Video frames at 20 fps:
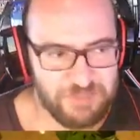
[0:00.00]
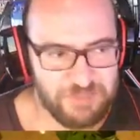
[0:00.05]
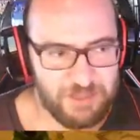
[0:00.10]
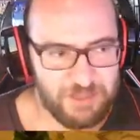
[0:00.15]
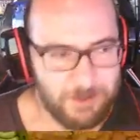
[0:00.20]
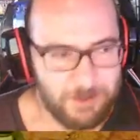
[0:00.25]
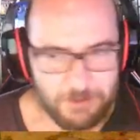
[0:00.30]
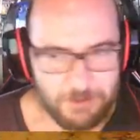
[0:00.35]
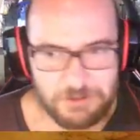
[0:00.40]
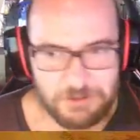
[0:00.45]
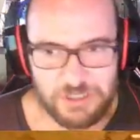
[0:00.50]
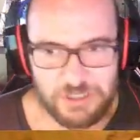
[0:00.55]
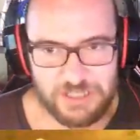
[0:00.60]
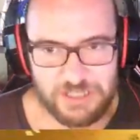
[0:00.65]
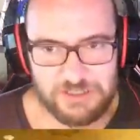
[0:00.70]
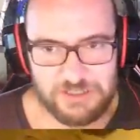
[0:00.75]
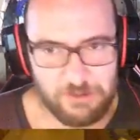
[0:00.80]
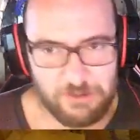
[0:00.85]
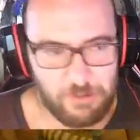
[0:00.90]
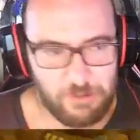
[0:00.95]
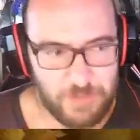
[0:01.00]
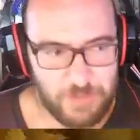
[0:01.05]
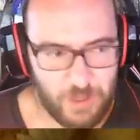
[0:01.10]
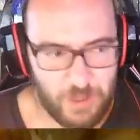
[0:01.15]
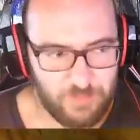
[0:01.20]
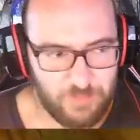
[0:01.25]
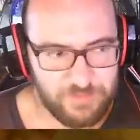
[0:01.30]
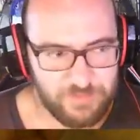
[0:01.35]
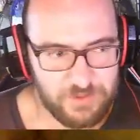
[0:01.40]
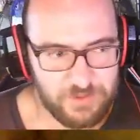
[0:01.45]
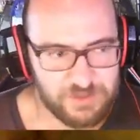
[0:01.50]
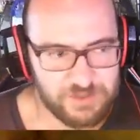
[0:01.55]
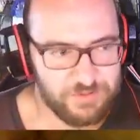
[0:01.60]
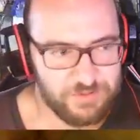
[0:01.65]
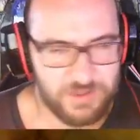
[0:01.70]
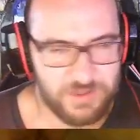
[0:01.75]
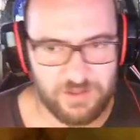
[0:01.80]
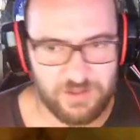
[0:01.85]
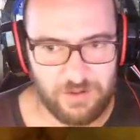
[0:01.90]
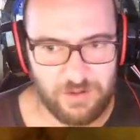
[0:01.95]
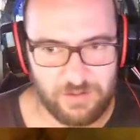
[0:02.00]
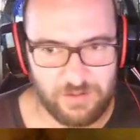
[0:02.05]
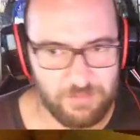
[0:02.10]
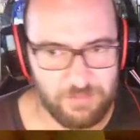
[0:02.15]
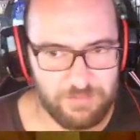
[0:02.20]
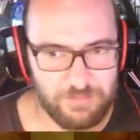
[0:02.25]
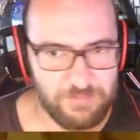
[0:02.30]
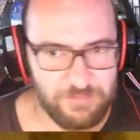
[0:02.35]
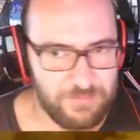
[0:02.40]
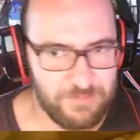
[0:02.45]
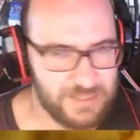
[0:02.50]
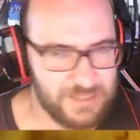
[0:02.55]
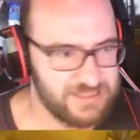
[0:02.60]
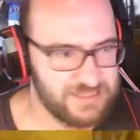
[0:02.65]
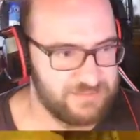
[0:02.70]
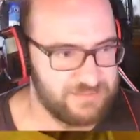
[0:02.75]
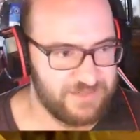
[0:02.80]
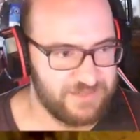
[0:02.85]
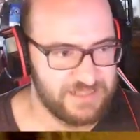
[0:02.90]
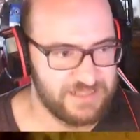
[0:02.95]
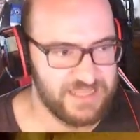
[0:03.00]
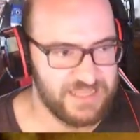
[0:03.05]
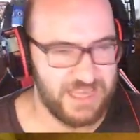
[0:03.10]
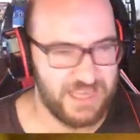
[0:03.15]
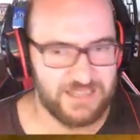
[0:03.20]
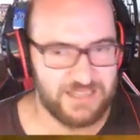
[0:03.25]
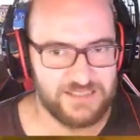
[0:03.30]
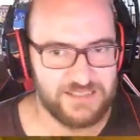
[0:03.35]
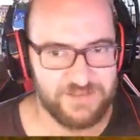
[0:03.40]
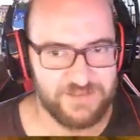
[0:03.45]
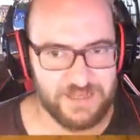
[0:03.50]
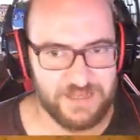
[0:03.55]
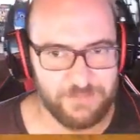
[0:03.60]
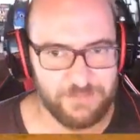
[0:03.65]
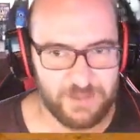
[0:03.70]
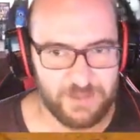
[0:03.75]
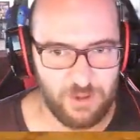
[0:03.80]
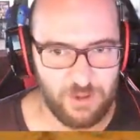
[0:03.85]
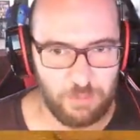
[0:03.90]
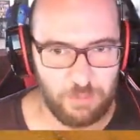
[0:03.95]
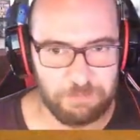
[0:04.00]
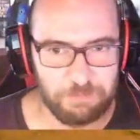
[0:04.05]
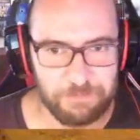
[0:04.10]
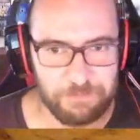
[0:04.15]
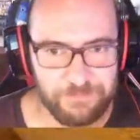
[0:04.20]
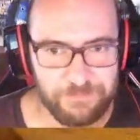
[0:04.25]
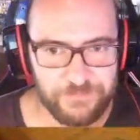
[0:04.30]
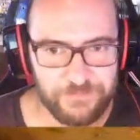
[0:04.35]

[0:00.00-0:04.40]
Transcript: Hier könnte ich jetzt noch rumlaufen und ich würde noch massenweise Engelsfedern bekommen.